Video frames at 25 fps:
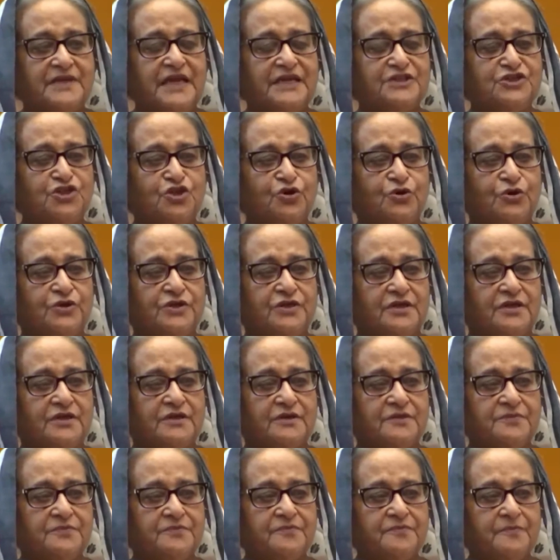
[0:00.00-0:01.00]
রাজি
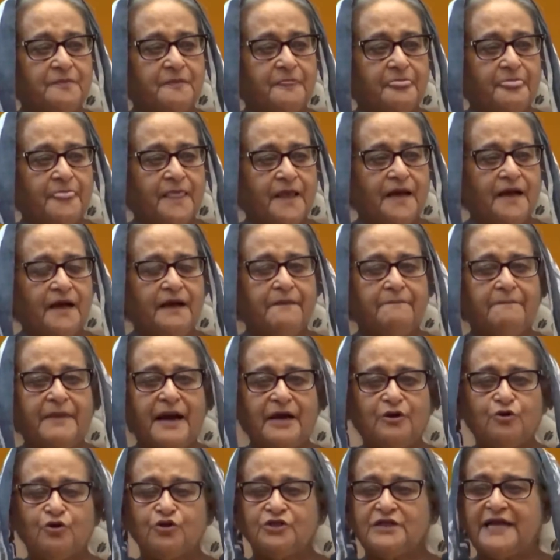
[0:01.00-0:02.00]
হইনি
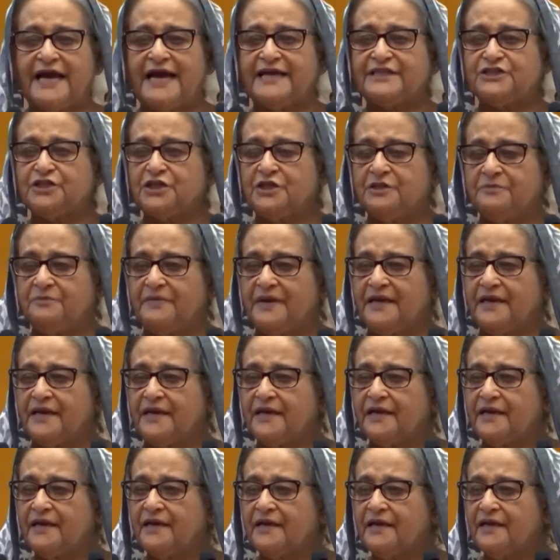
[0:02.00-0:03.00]
ভারত গ্যাস কিনবে
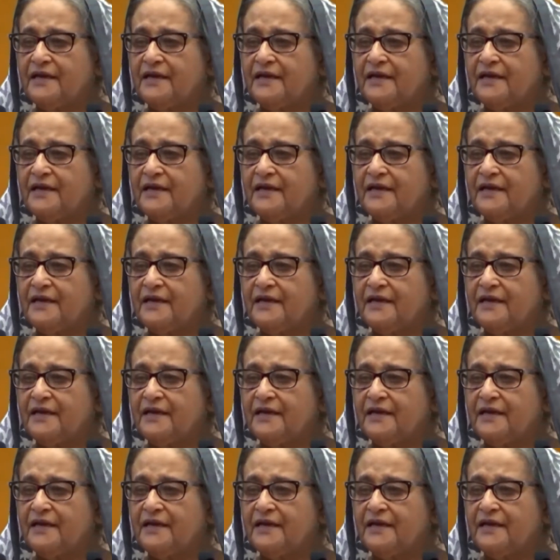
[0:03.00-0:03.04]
